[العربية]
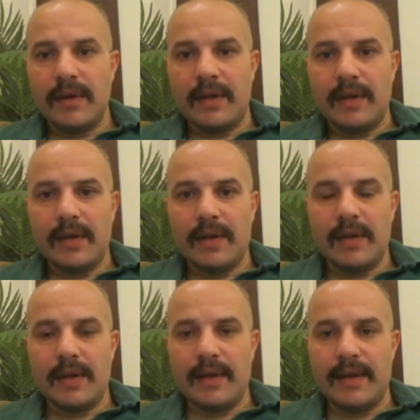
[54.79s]

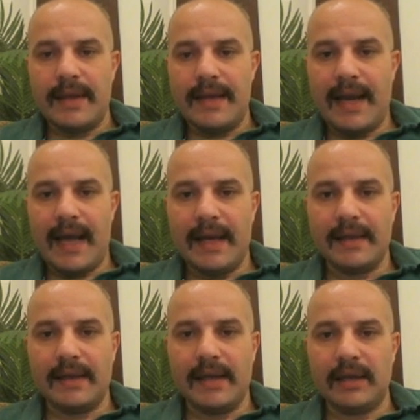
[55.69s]
ايه
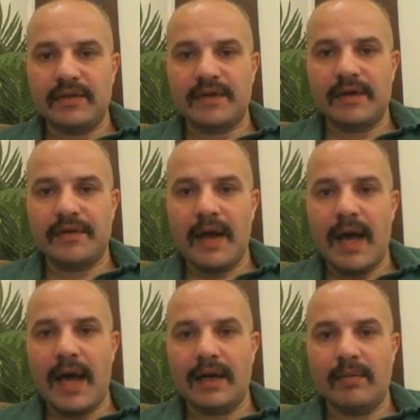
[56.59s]
الحاجات اللي هنصرفها
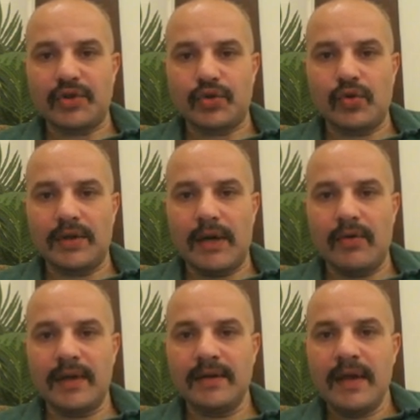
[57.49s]
على المشروع
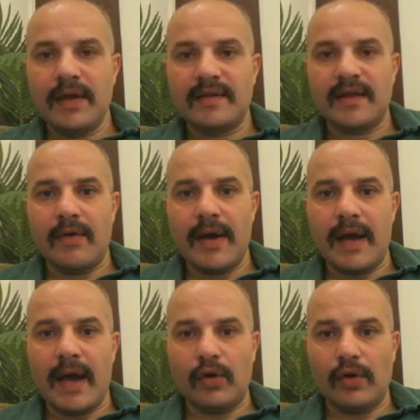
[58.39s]
دوت
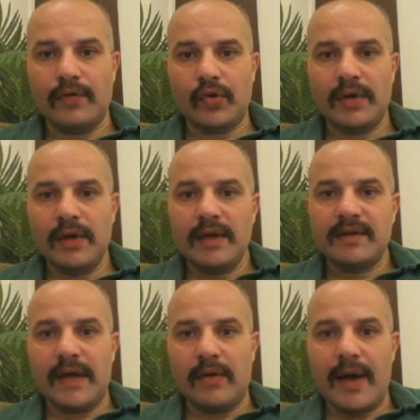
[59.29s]
سواء هنحفر
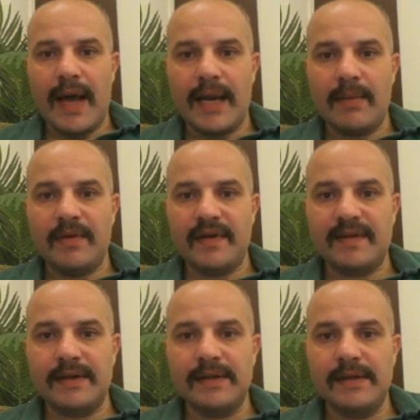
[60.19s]
سواء هنعمل
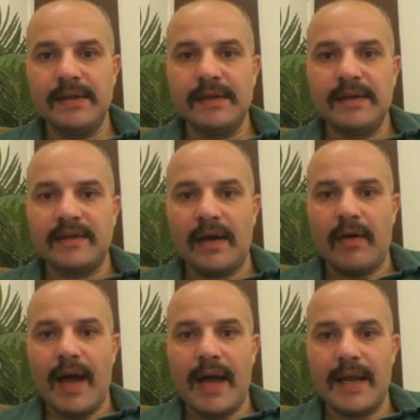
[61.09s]
فاسيلتي
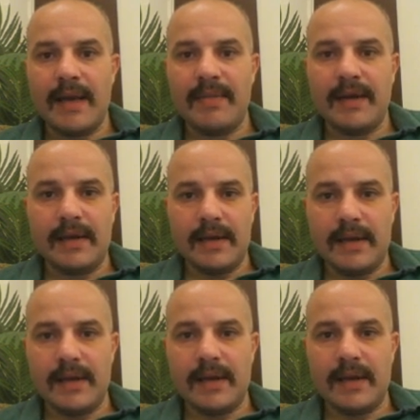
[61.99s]
سواء هنعمل
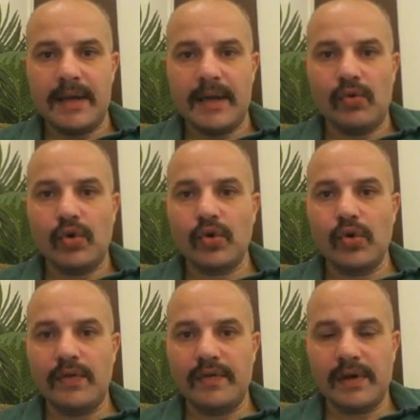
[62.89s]
ورك
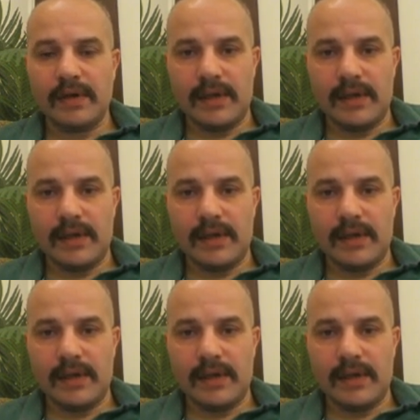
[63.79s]
آه، اوفر